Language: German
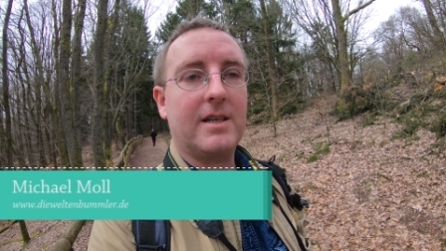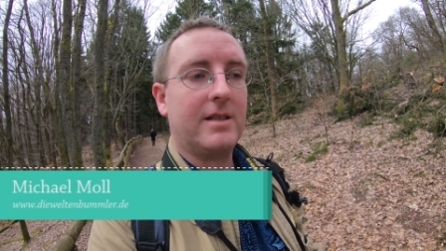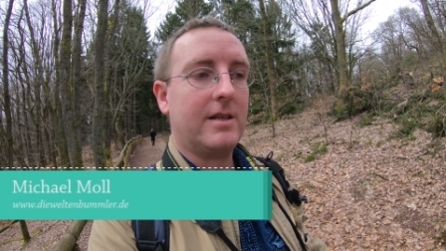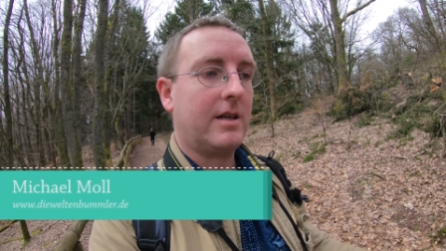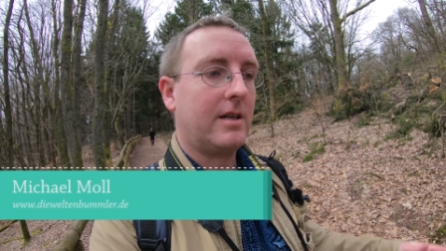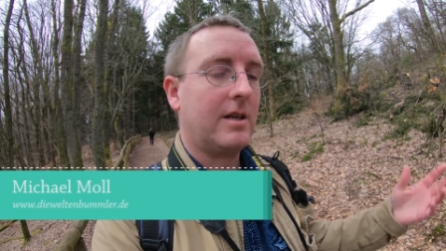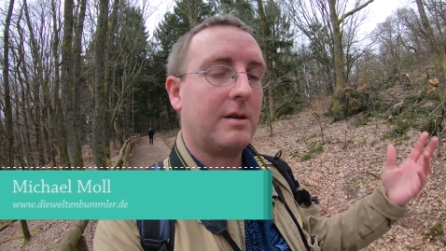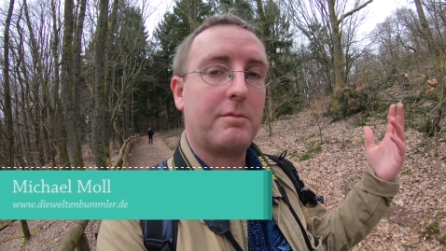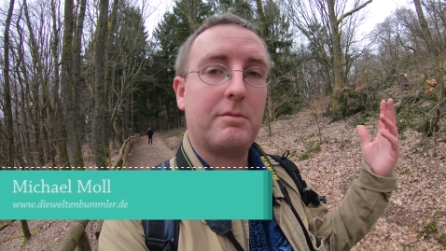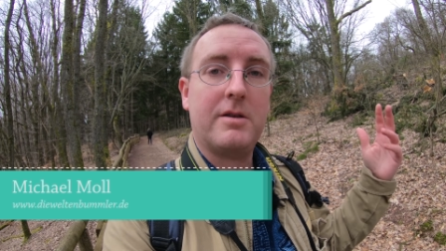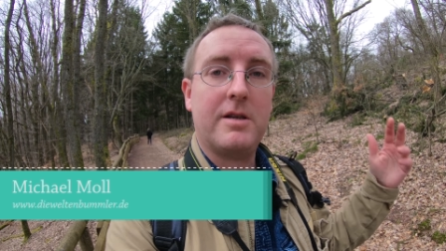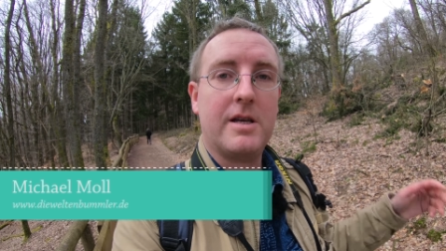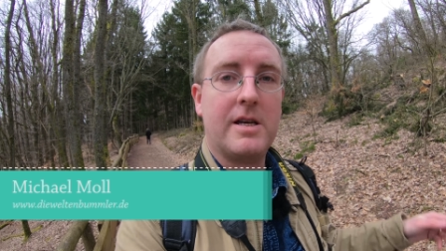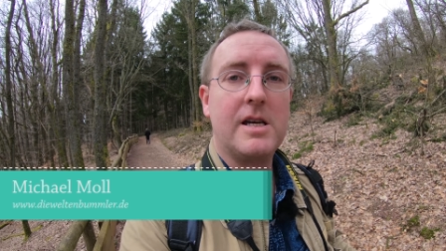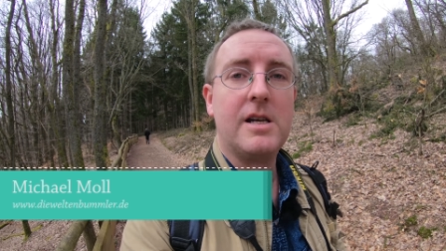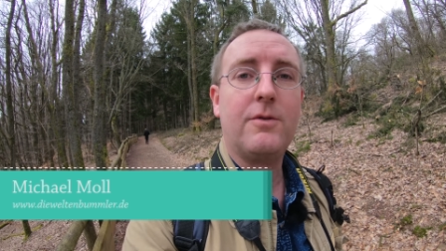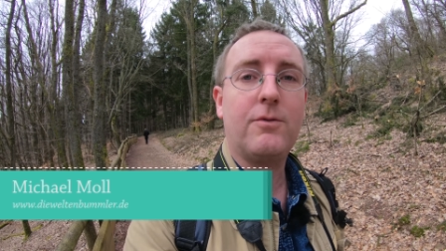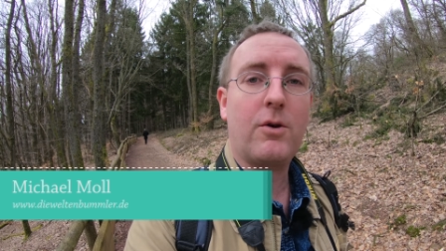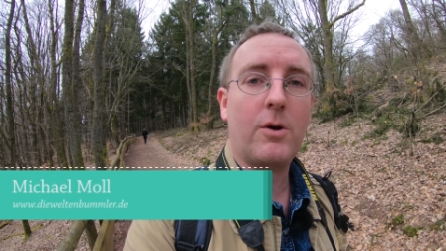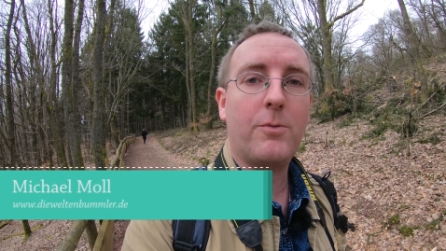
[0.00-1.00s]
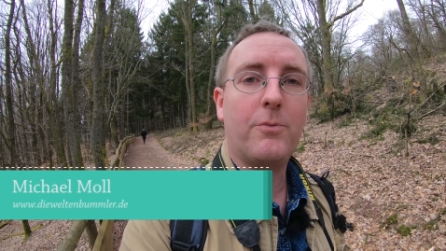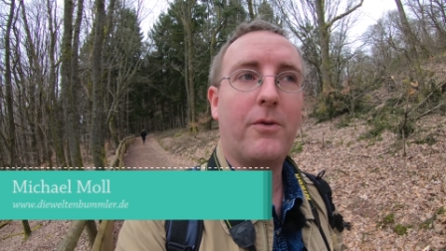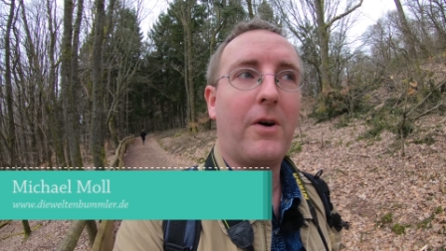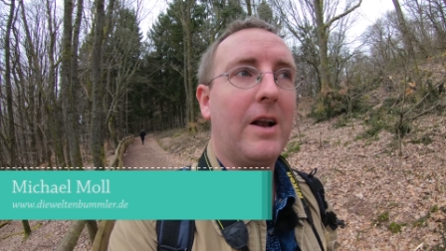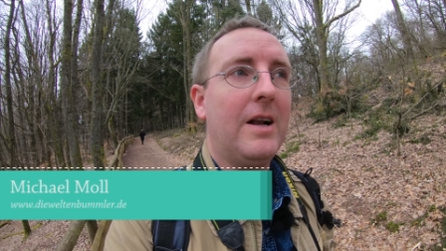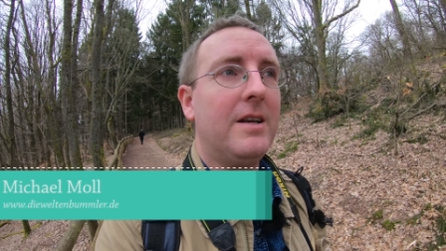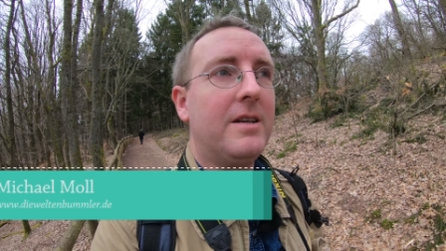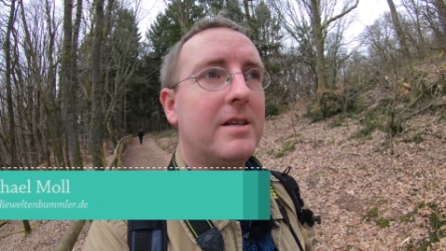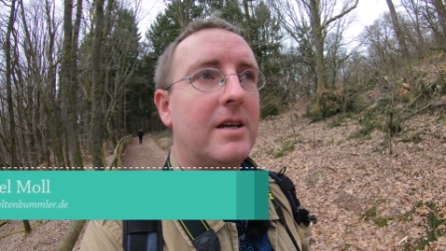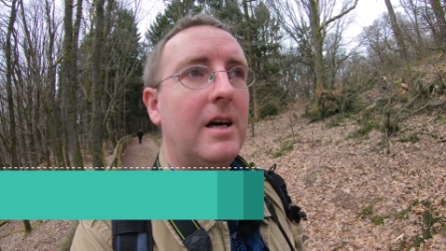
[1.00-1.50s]
Ihr seht, ich bin hier irgendwo im
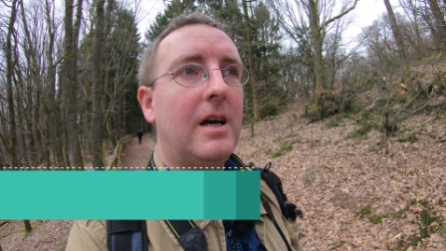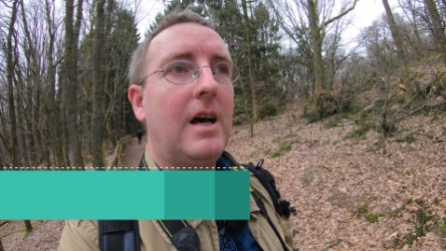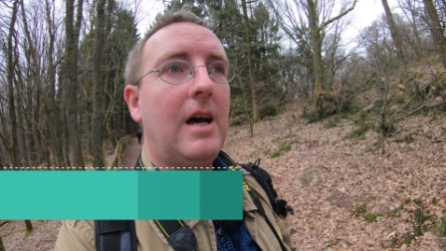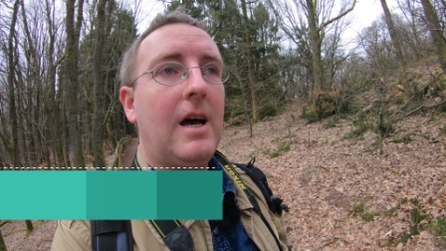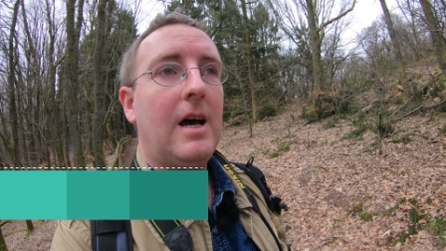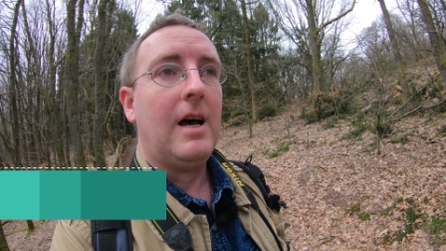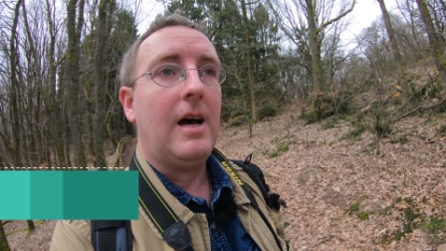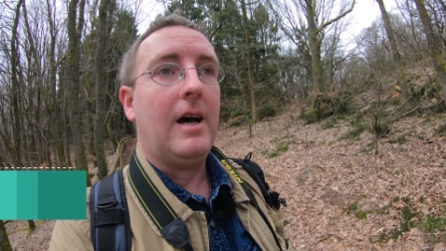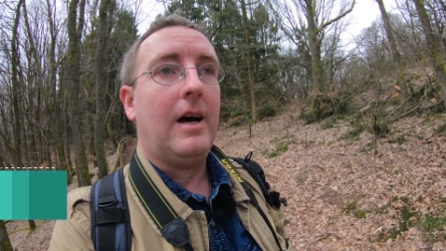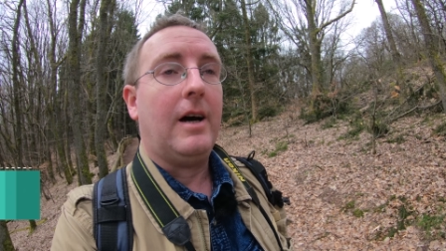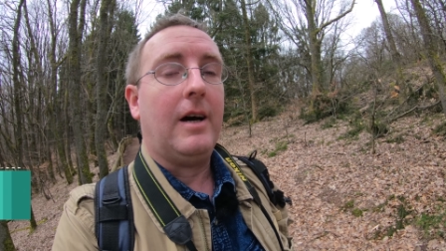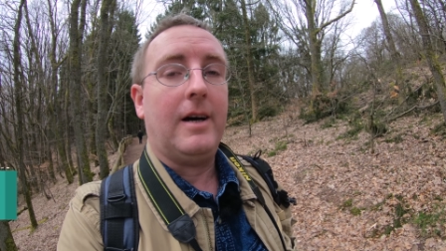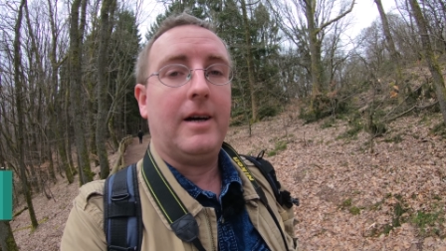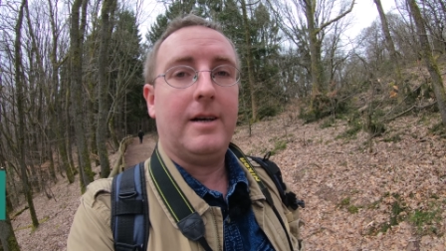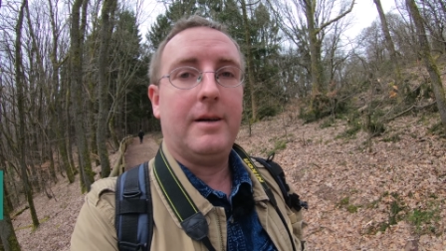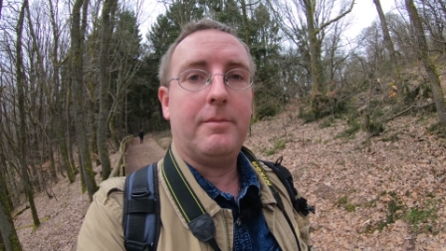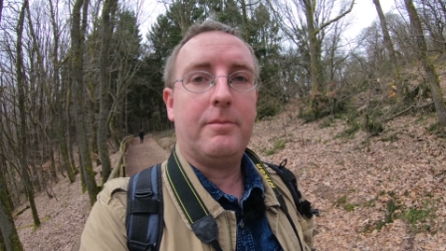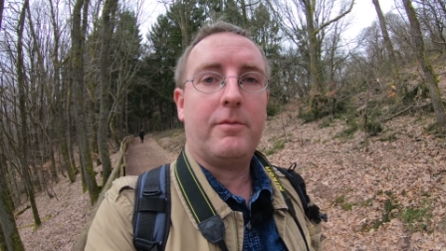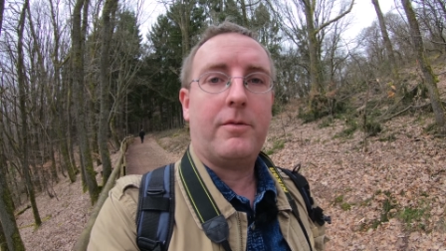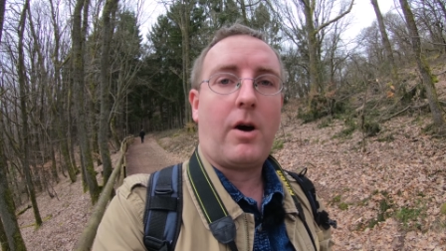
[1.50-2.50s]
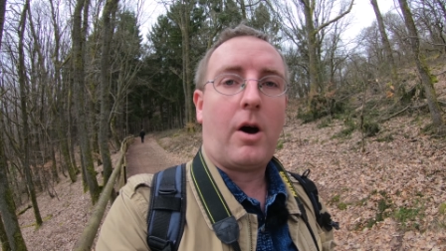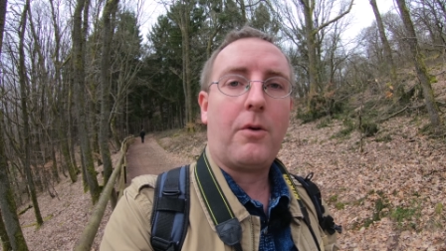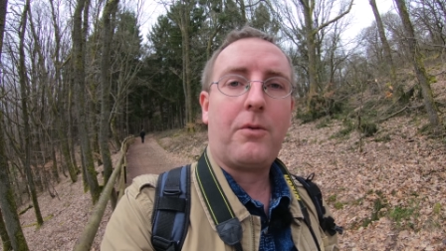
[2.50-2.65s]
Wald ähm,